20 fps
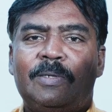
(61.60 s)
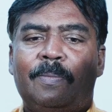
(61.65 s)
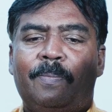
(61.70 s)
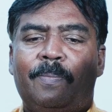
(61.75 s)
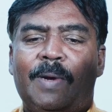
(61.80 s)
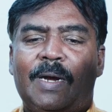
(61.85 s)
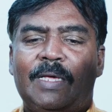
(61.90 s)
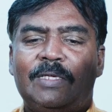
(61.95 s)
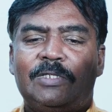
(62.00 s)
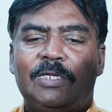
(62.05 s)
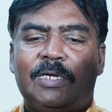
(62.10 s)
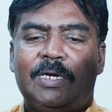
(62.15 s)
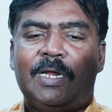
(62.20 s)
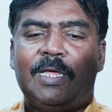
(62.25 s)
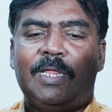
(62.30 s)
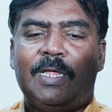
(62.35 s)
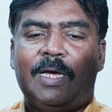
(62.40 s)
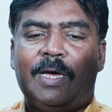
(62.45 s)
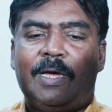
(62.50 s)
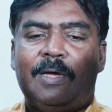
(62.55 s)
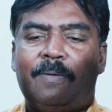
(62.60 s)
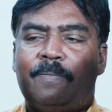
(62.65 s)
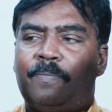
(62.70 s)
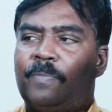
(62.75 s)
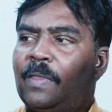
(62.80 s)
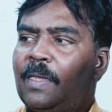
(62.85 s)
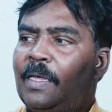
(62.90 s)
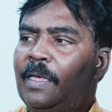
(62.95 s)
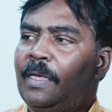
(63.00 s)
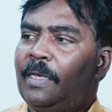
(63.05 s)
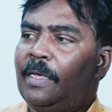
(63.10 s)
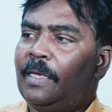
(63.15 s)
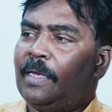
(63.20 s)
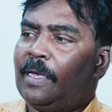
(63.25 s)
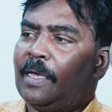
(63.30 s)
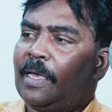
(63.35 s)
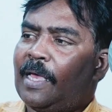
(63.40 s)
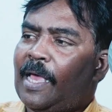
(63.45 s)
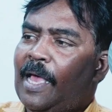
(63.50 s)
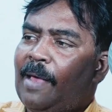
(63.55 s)
சிம்பிளாக சின்னதாக
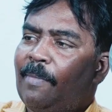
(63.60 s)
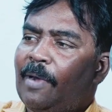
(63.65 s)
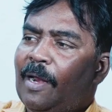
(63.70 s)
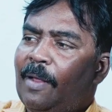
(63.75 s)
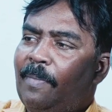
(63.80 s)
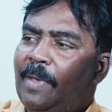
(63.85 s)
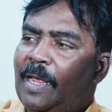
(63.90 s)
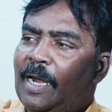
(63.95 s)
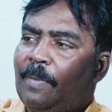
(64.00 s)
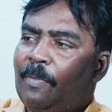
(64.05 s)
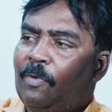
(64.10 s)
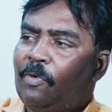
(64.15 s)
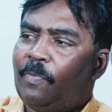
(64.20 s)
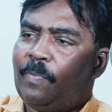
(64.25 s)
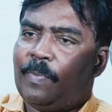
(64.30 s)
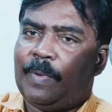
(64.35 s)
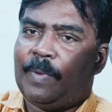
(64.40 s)
கேமரா மேலே மவுண்ட்